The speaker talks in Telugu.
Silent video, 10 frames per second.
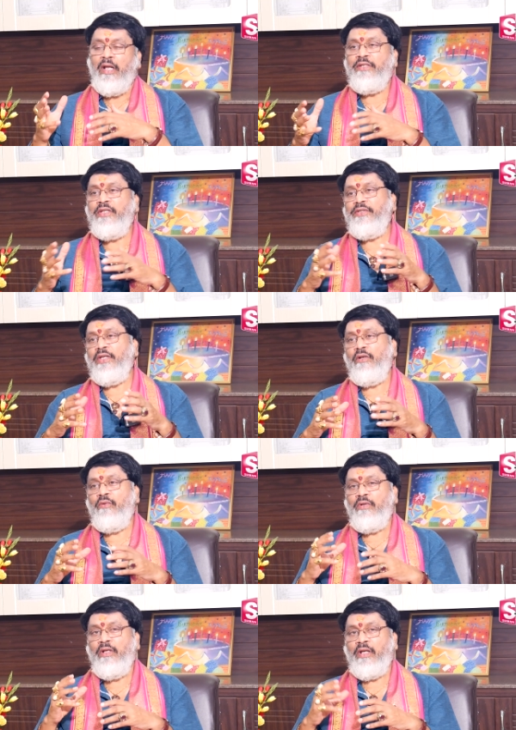
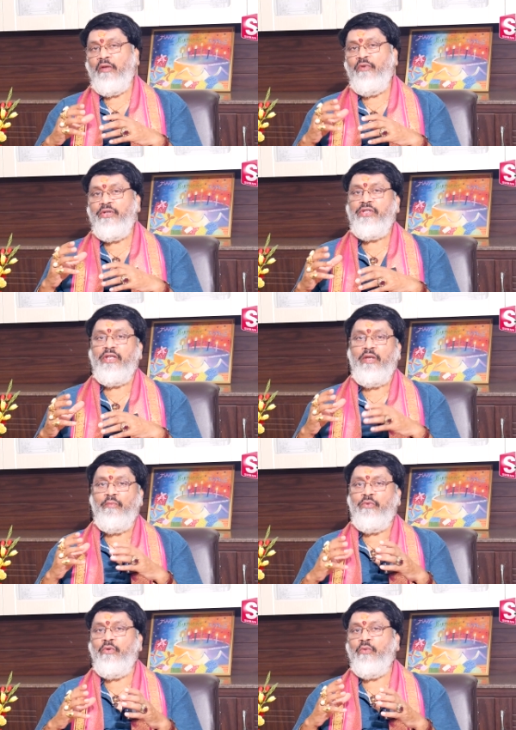రాజ్యస్థానంలో ఉన్న రవి శని
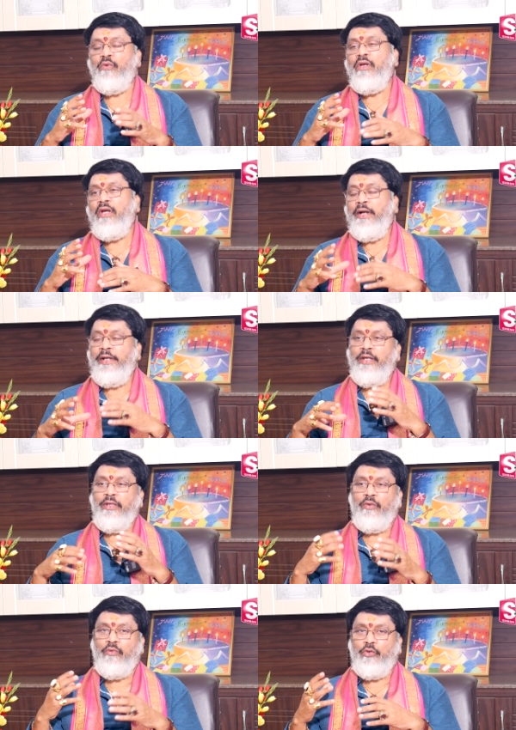బుధుడు అంటే
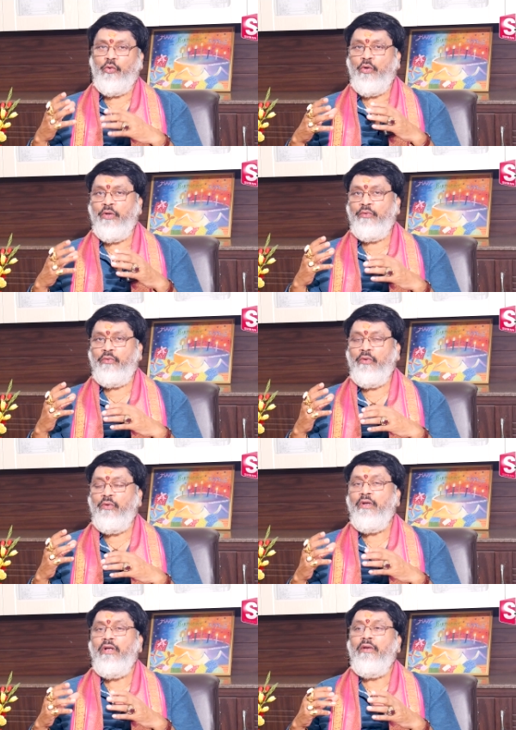ఏదైనా కొత్త కోణంతో
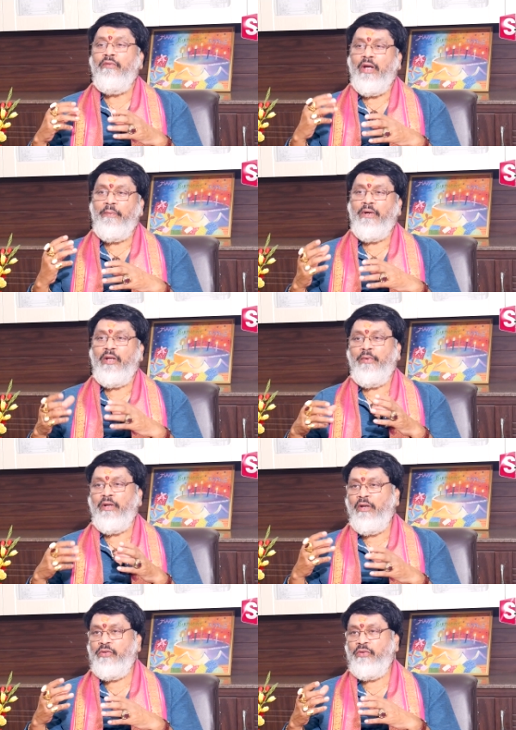వ్యాపారం అనే
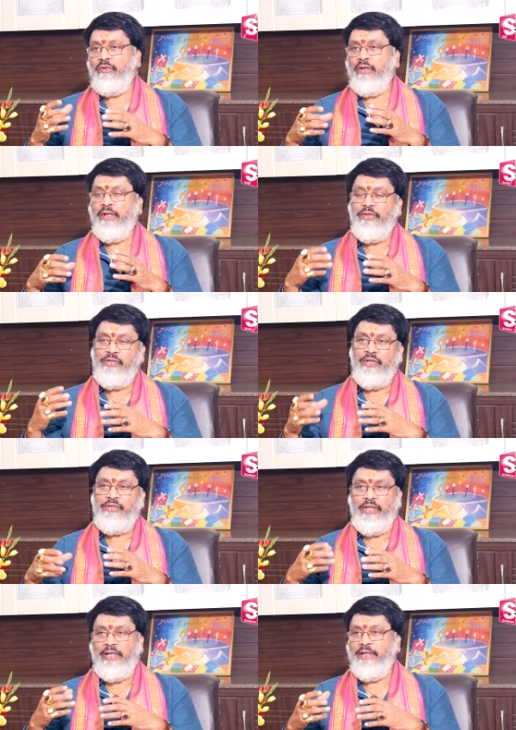ఆలోచనతో కానీ ఇనిషియేట్
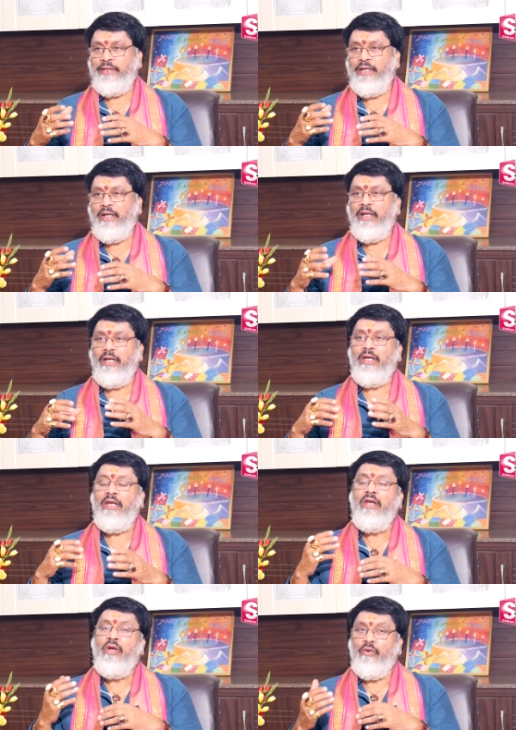చేయగలిగితే అలాగే
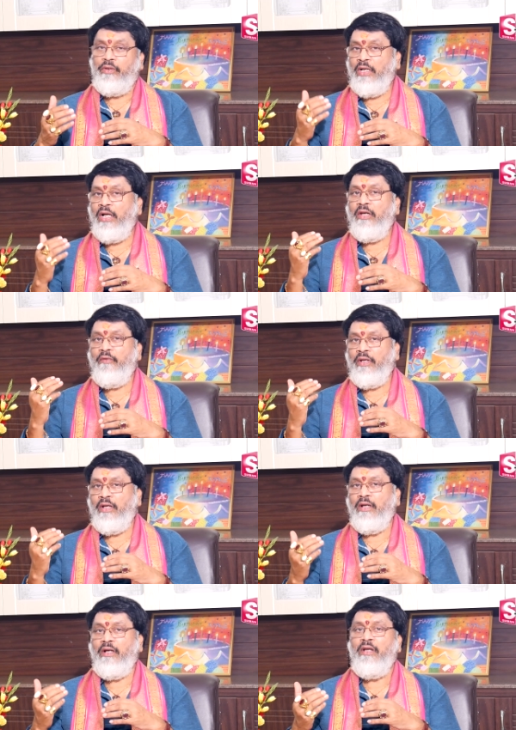కొత్తగా
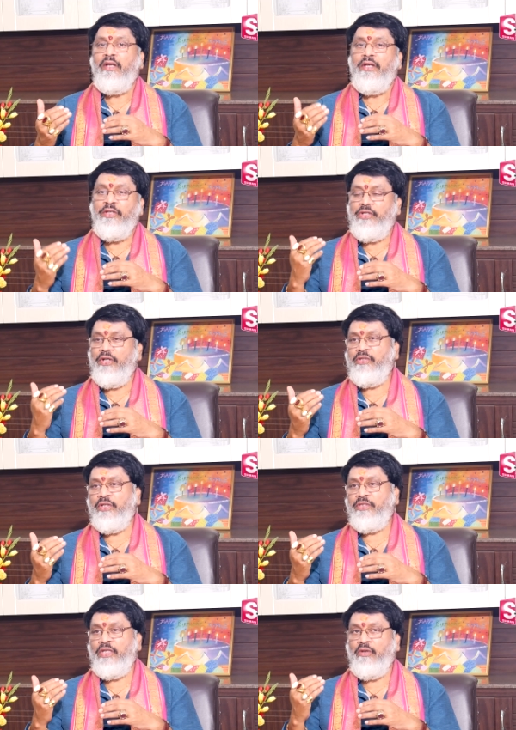ఏమైనా ఇనిషియేట్
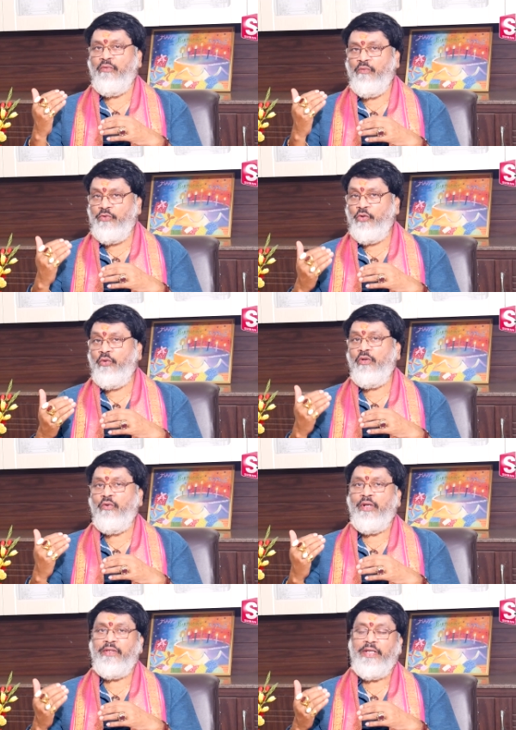చేసి ఉద్యోగంలో
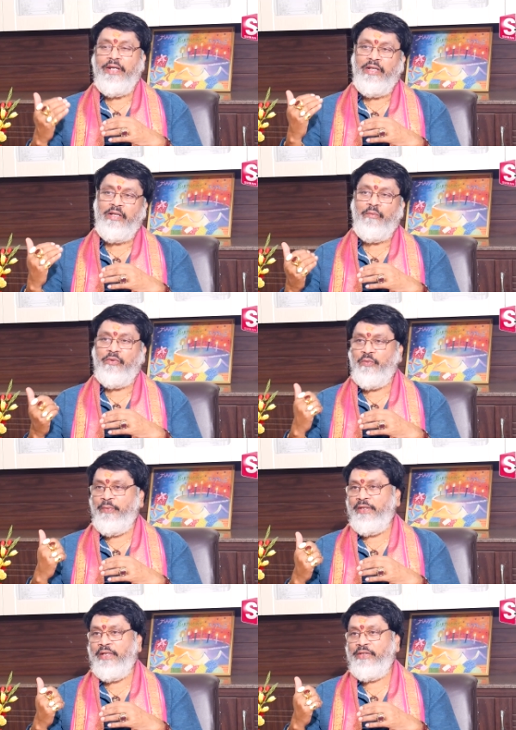కూడా సైడ్ ఇన్కమ్ కోసం
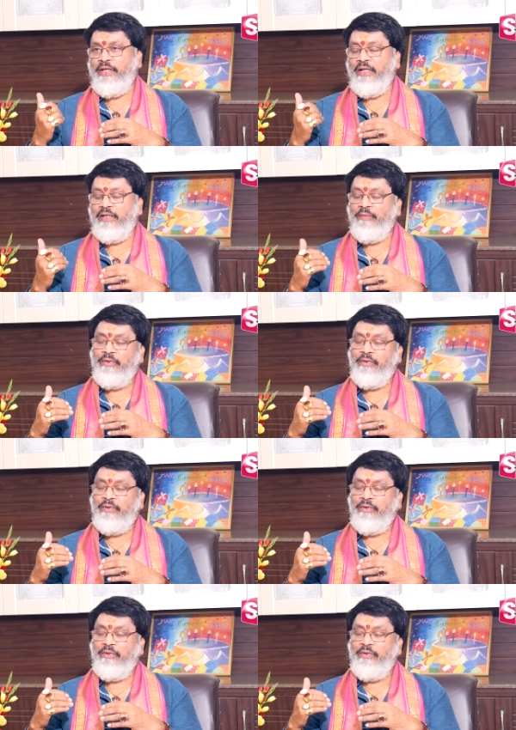ప్రయత్నం చేయగలిగితే